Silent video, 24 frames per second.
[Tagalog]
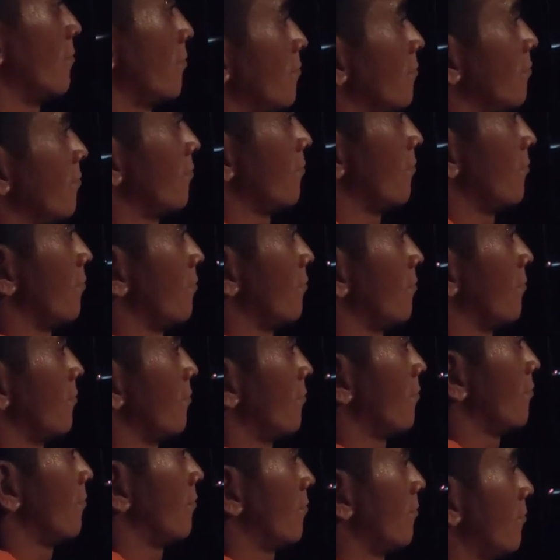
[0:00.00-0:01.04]
mataas ang
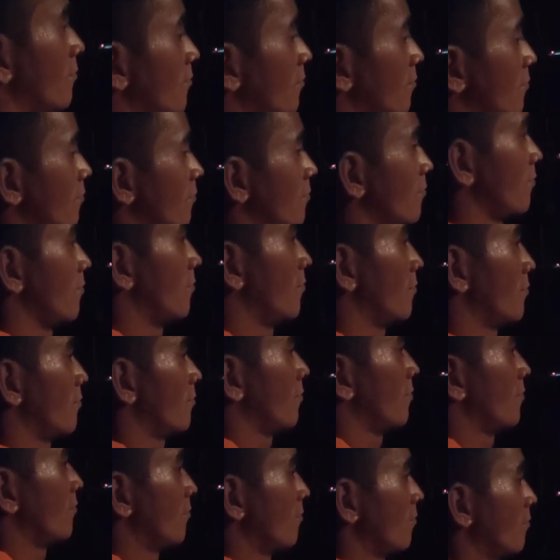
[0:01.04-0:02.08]
RPM sa
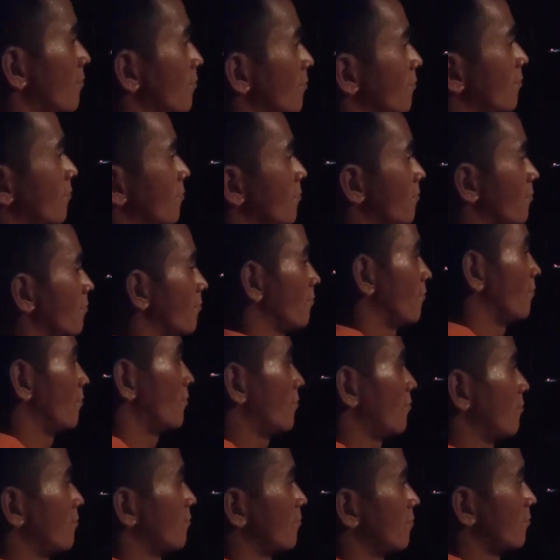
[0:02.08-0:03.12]
pinta.
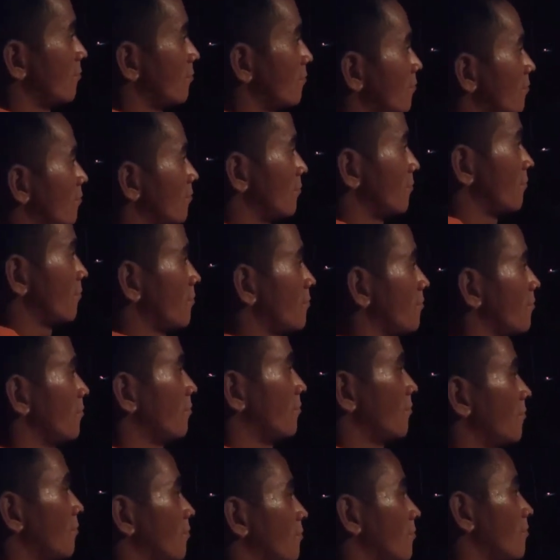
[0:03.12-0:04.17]
Dandahan lang. Medyo
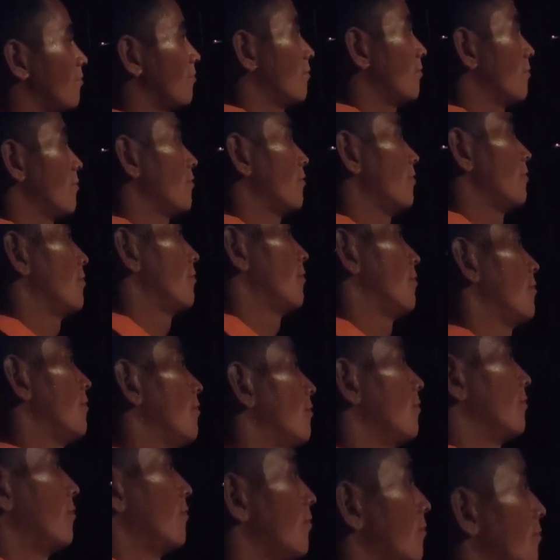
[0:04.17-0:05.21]
matulin na yung takbo mo.
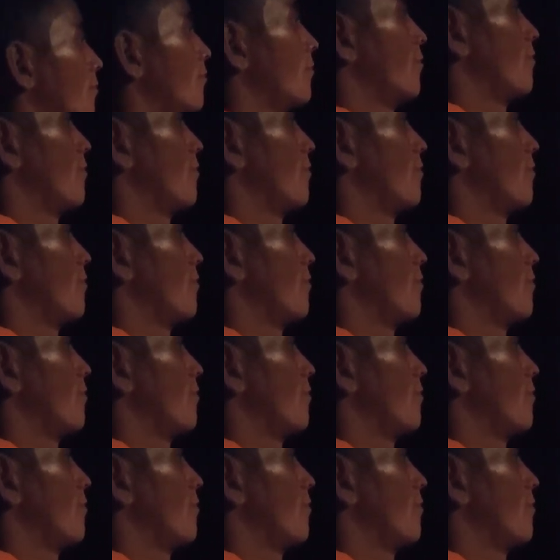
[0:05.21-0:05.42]
Yung